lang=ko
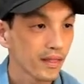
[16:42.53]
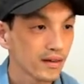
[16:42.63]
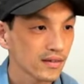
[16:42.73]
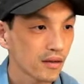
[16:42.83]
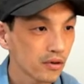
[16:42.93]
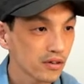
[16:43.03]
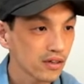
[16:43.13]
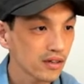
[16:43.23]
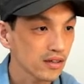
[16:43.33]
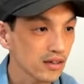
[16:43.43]

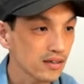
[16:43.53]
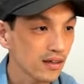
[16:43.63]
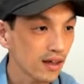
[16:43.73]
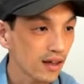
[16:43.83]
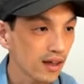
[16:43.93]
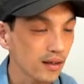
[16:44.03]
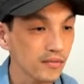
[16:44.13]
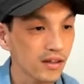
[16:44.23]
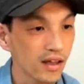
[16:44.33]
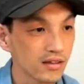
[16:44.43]
3번은 2, 3개, 3,
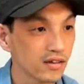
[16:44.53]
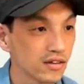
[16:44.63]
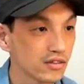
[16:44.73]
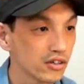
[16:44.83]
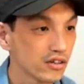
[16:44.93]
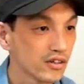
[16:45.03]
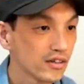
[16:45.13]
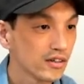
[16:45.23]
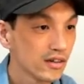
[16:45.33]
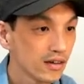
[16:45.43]
3개 들어있죠.
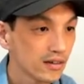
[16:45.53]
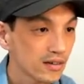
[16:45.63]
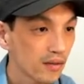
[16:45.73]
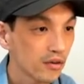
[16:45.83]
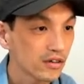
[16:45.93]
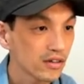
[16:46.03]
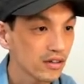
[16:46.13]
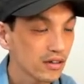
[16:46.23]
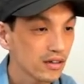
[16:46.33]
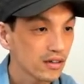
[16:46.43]

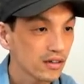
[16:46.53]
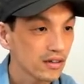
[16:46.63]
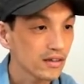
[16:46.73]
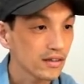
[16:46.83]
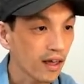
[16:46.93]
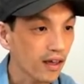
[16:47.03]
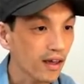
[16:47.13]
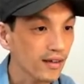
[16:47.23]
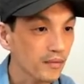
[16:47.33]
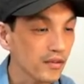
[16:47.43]
4번은 2,
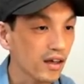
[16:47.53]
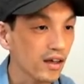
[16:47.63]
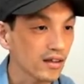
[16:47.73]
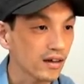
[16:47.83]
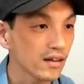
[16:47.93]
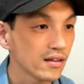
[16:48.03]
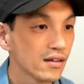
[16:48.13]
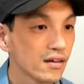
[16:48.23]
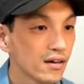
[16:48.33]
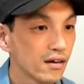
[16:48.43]
4개, 3, 3개니까
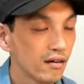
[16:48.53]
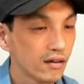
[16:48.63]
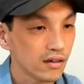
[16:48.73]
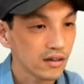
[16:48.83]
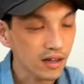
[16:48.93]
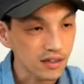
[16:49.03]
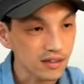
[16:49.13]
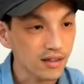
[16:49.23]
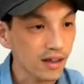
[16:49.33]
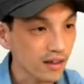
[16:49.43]
어, 일단 2,
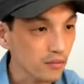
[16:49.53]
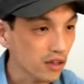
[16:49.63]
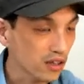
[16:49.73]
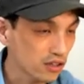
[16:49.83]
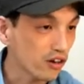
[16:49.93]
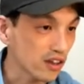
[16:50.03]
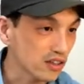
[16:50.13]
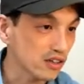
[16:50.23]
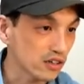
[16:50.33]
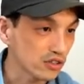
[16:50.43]
3개, 3, 3개 들어가
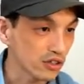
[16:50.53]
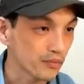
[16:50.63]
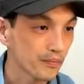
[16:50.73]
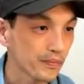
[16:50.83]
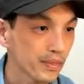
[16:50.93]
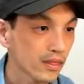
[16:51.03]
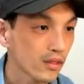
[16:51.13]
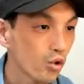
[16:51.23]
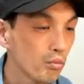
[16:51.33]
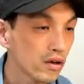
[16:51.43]
있는 거죠.
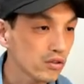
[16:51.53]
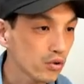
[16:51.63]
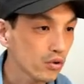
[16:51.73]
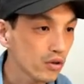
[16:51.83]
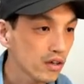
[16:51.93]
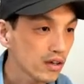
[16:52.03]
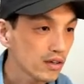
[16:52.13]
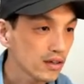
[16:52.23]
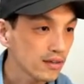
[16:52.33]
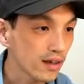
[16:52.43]
5번도
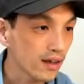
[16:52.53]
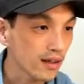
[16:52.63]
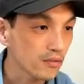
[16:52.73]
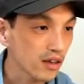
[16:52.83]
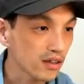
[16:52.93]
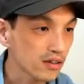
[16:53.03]
2, 3개, 3, 3개